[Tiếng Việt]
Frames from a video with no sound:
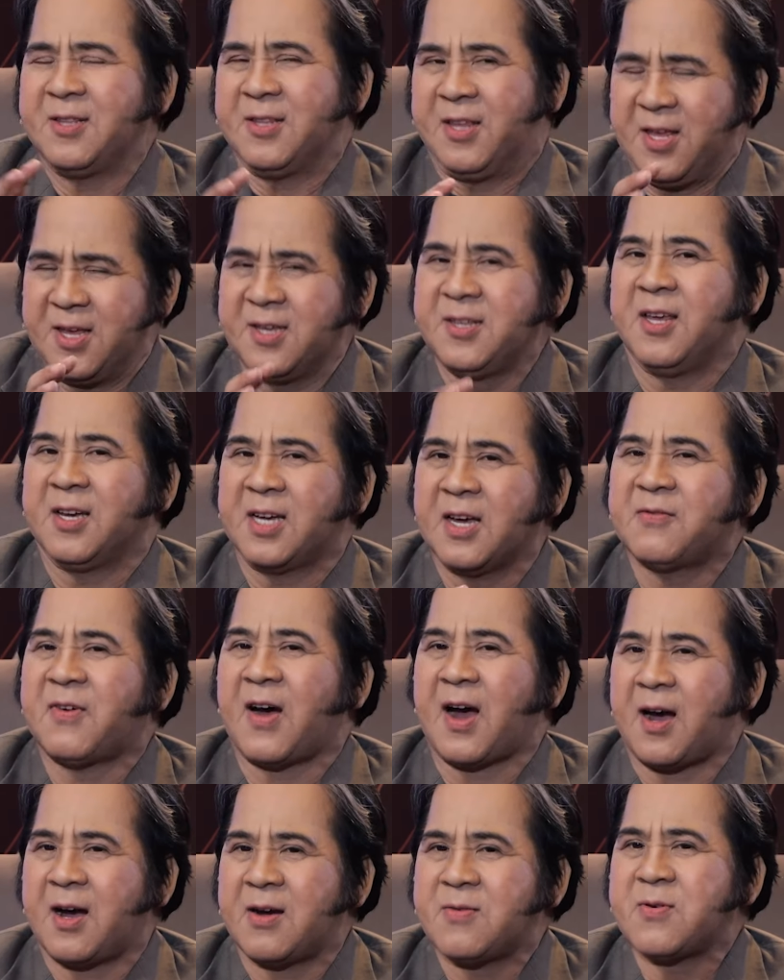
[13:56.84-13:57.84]
diễn những cái
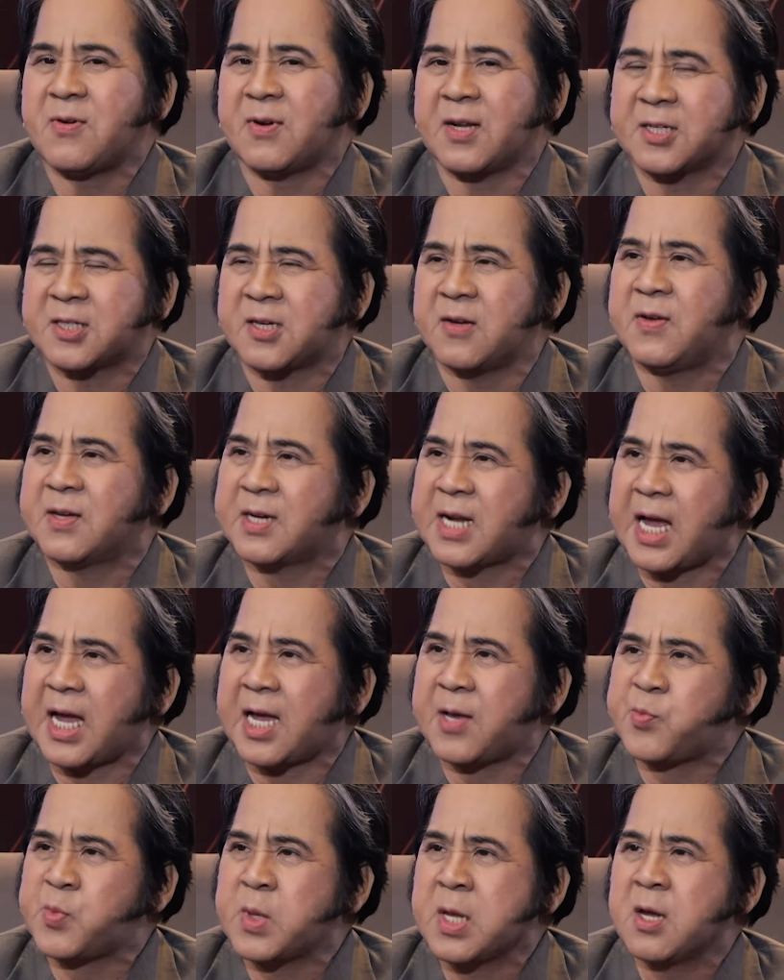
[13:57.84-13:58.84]
vở lịch sử Việt
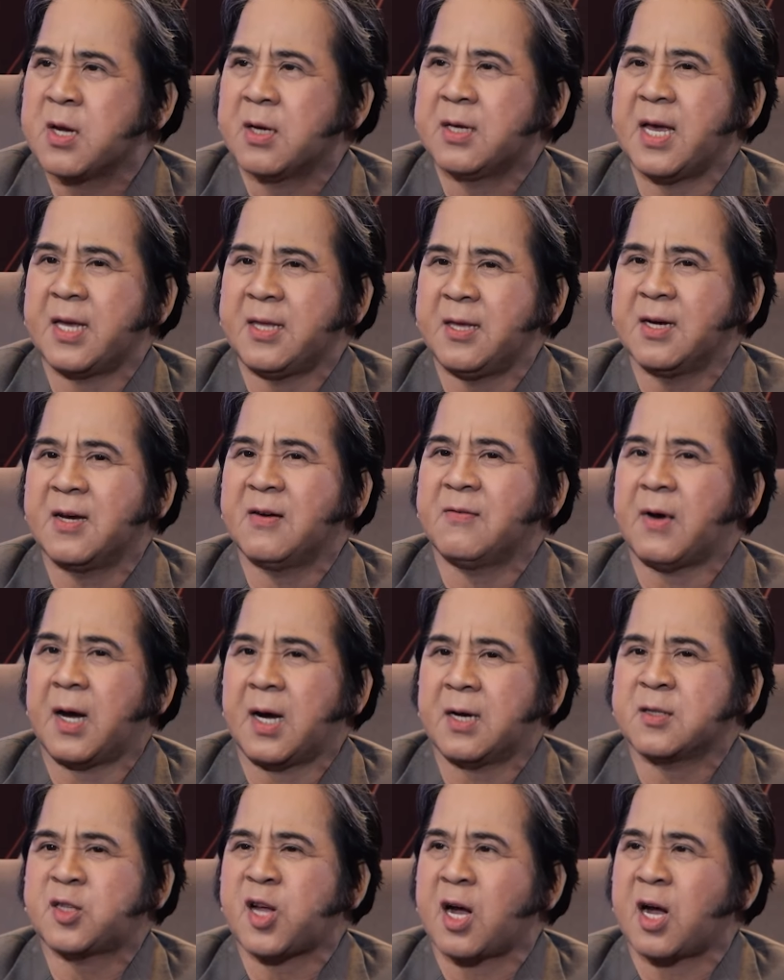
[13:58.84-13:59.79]
Nam và những cái vở